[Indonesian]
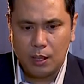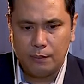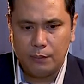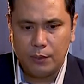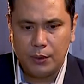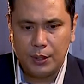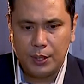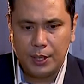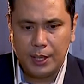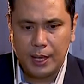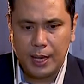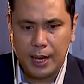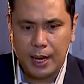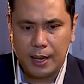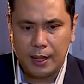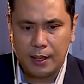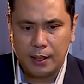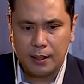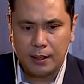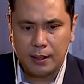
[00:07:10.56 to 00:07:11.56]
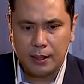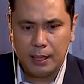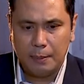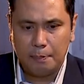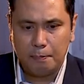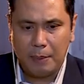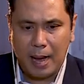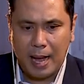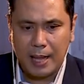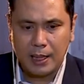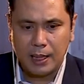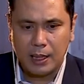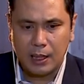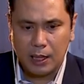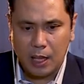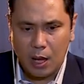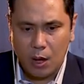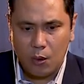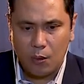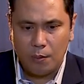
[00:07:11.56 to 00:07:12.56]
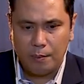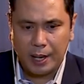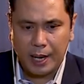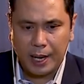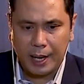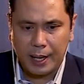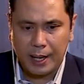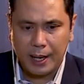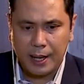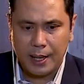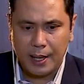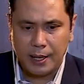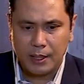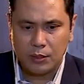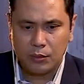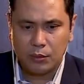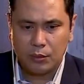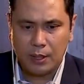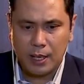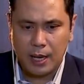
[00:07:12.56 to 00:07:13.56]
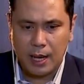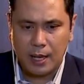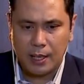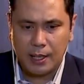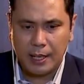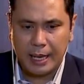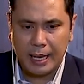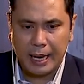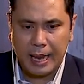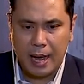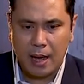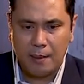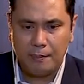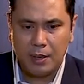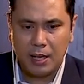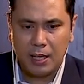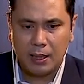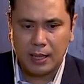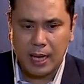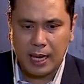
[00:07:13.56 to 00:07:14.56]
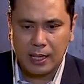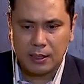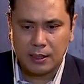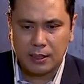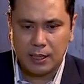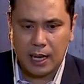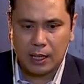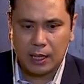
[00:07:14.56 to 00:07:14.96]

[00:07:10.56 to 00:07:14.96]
kemudian dipantau mereka yang sudah direhabilitasi